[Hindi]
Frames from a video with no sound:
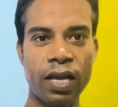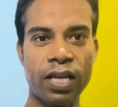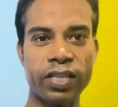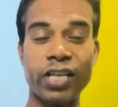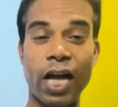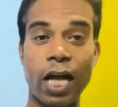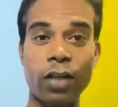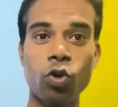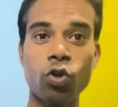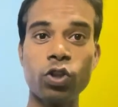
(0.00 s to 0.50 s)

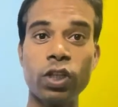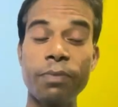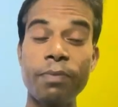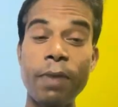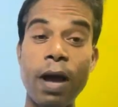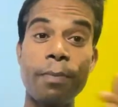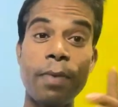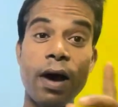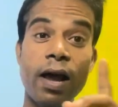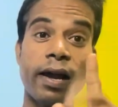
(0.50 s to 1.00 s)
सातों दिन में
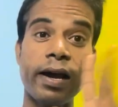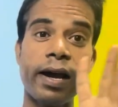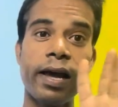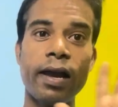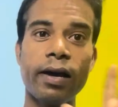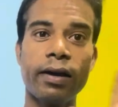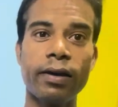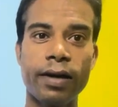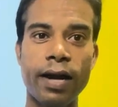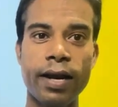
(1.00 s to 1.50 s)
हम अलग
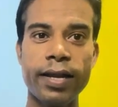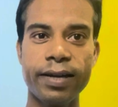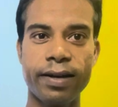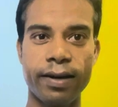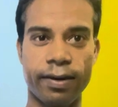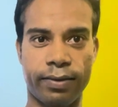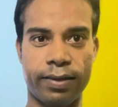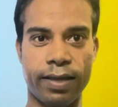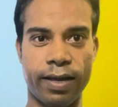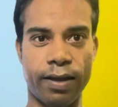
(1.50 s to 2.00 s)
अलग रनिंग
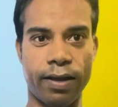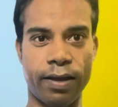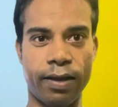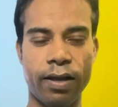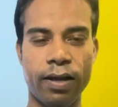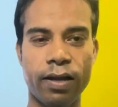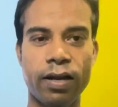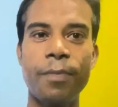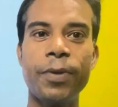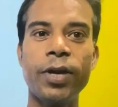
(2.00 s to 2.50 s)
करते हैं
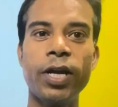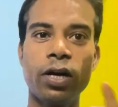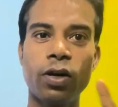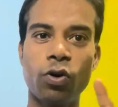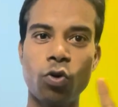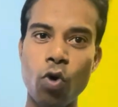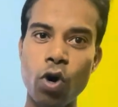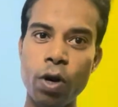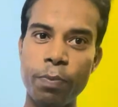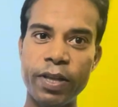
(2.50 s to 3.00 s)
कभी
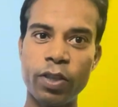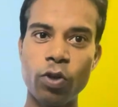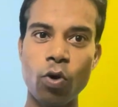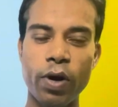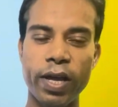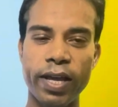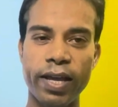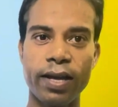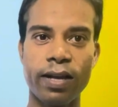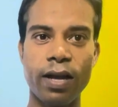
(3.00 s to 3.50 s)
रोड पे
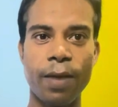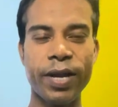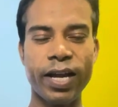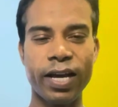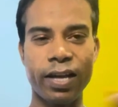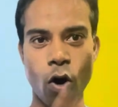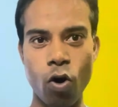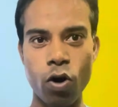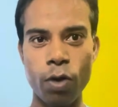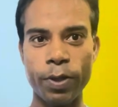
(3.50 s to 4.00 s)
दौड़े हैं कभी
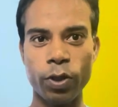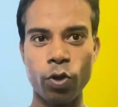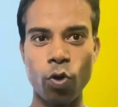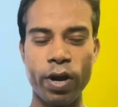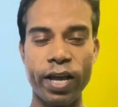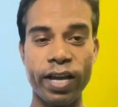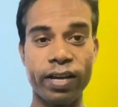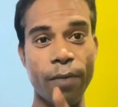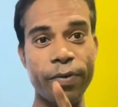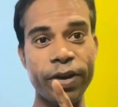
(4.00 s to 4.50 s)
ग्राउंड पे
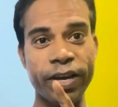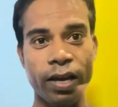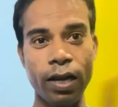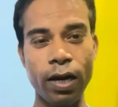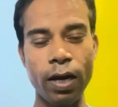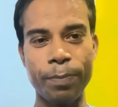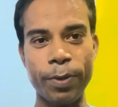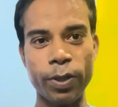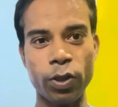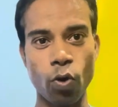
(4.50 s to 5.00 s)
दौड़े कभी
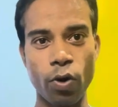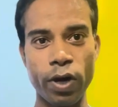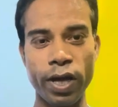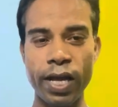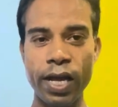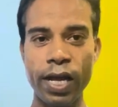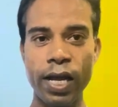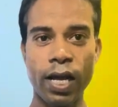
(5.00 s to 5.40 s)
हिल पे दौड़े